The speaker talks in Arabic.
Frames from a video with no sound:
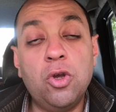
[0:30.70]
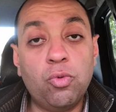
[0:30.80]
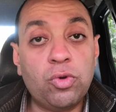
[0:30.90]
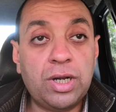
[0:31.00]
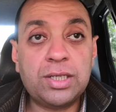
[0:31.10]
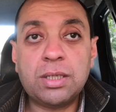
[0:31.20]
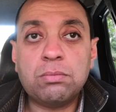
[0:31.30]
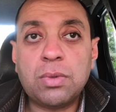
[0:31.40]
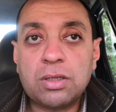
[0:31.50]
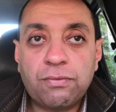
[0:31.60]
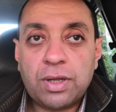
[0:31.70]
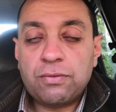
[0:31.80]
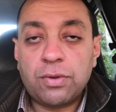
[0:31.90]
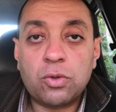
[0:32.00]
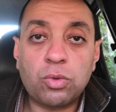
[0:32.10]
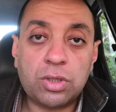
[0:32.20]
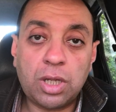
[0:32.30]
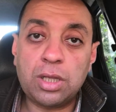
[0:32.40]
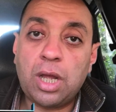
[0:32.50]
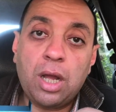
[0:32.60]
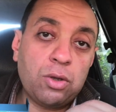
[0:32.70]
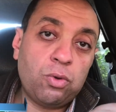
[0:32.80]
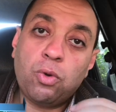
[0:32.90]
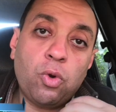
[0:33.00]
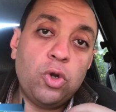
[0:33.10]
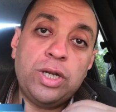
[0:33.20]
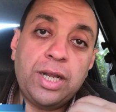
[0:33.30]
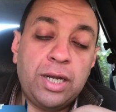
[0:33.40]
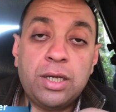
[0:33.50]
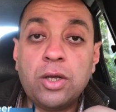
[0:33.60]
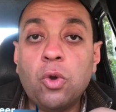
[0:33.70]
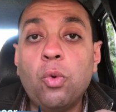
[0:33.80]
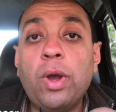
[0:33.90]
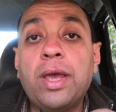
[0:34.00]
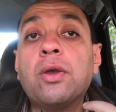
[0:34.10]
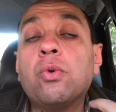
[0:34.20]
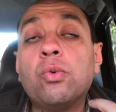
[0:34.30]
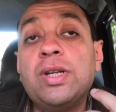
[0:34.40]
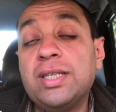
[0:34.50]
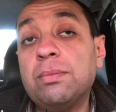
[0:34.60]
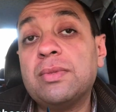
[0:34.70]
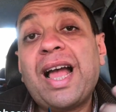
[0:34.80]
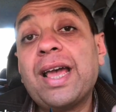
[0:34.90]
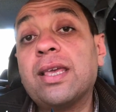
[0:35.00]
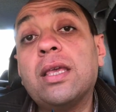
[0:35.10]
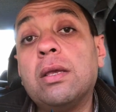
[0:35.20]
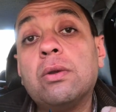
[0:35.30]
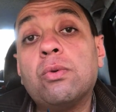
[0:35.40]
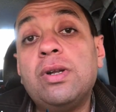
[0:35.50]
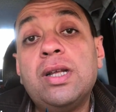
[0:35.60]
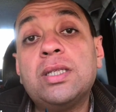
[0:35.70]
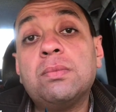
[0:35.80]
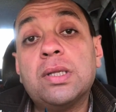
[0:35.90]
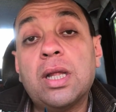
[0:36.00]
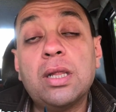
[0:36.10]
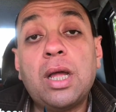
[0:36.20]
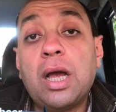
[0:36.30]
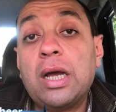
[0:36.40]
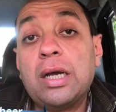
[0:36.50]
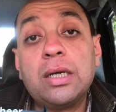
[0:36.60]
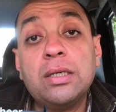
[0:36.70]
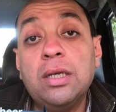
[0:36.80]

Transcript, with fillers: ولازم تفضفض وتطلع كل اللي جواك ولازم تحكي ولازم تطلع